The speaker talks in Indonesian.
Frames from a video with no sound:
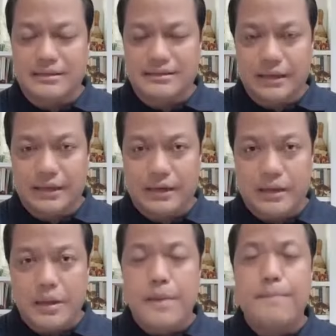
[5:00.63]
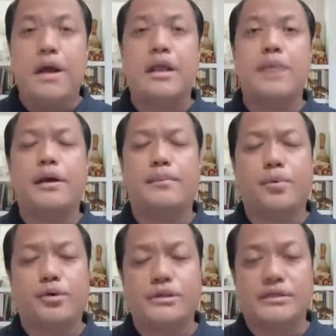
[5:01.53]
detail bagaimana
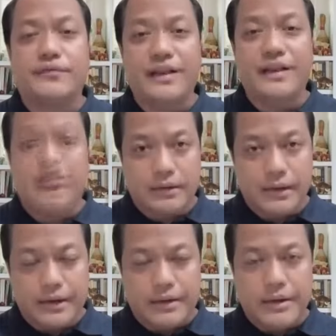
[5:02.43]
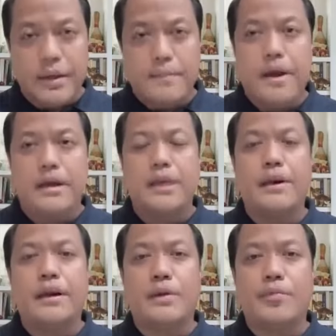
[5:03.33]
proses filternya,
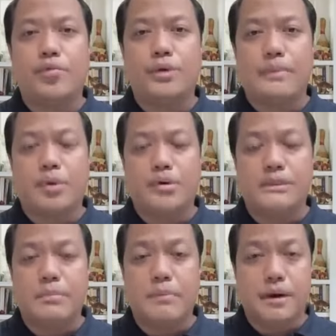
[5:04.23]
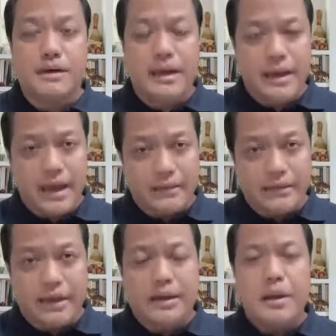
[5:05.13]
bagaimana kemudian proses
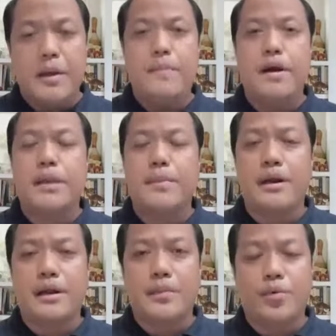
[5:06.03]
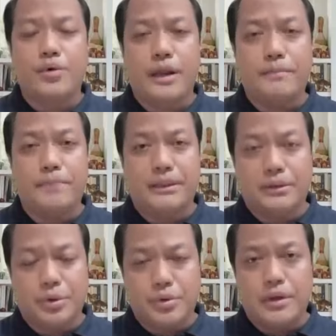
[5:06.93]
pemberdayaannya, bagaimana kemudian
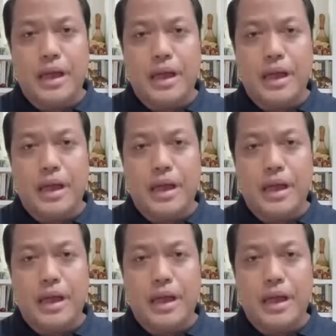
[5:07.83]
bentuk